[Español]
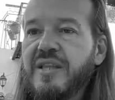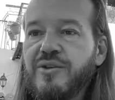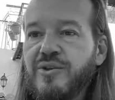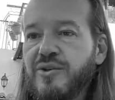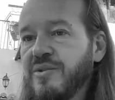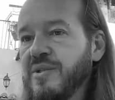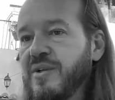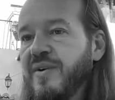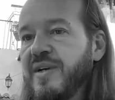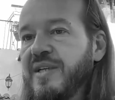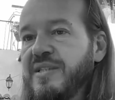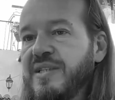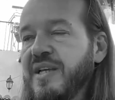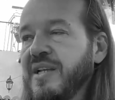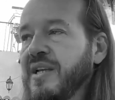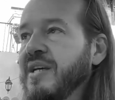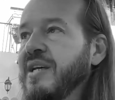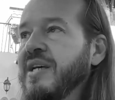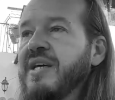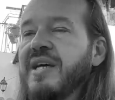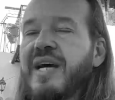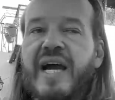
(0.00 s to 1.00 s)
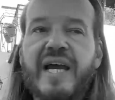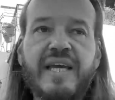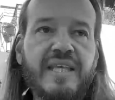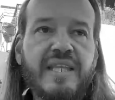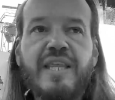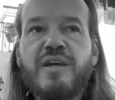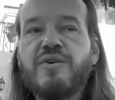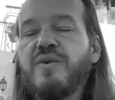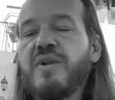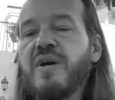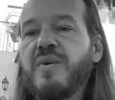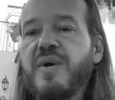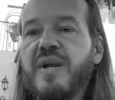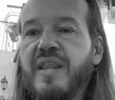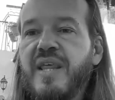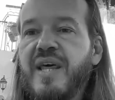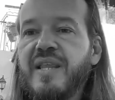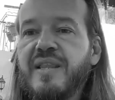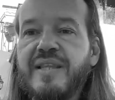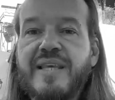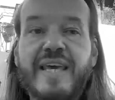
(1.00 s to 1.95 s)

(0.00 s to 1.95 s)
Dios le va a decir, aquí tengo una verdad